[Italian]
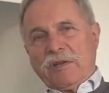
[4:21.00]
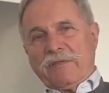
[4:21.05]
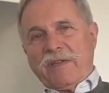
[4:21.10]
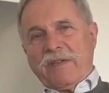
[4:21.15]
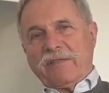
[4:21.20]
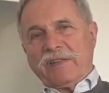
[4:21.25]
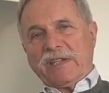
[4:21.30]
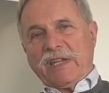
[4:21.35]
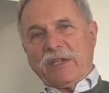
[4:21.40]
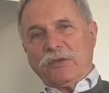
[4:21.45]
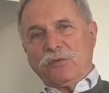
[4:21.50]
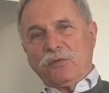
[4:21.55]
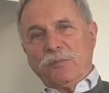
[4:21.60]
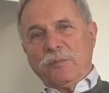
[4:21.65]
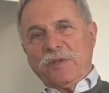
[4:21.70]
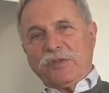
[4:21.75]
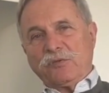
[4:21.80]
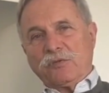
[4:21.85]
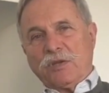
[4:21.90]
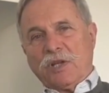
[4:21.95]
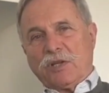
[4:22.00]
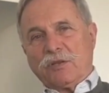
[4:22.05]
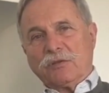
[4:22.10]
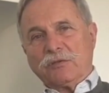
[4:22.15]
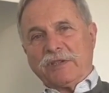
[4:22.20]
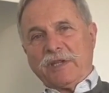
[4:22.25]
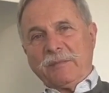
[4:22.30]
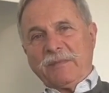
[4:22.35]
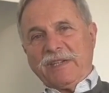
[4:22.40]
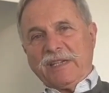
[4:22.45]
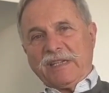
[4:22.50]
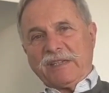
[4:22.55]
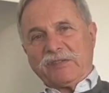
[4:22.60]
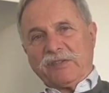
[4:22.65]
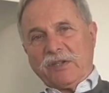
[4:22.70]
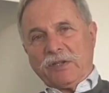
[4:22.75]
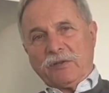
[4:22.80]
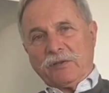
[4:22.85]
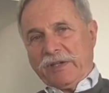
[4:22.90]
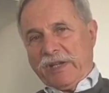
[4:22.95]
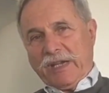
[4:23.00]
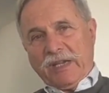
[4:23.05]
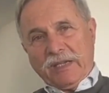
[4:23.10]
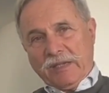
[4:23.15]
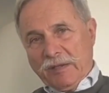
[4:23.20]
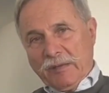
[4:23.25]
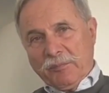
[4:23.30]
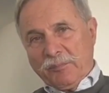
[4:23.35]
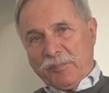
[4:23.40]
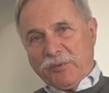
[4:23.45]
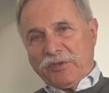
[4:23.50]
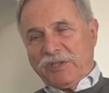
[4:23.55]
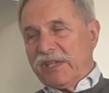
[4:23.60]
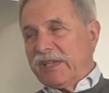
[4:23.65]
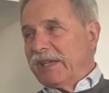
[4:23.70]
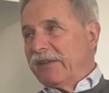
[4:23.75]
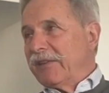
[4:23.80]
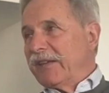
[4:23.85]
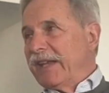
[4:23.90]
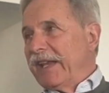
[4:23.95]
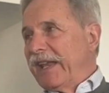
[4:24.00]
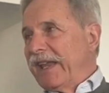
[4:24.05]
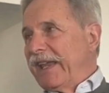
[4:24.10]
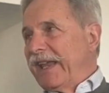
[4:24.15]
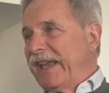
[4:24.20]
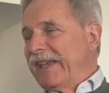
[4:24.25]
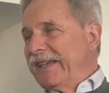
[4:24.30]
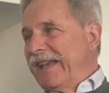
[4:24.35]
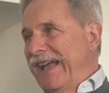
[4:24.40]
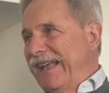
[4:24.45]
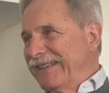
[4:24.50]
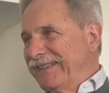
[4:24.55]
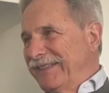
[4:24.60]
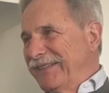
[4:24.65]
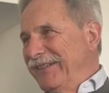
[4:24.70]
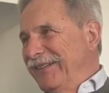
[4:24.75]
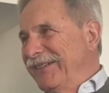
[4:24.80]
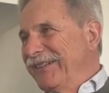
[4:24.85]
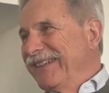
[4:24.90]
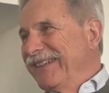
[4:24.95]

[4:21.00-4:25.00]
aveva dei dubbi sulla contaminazione potete vedere che è in atto.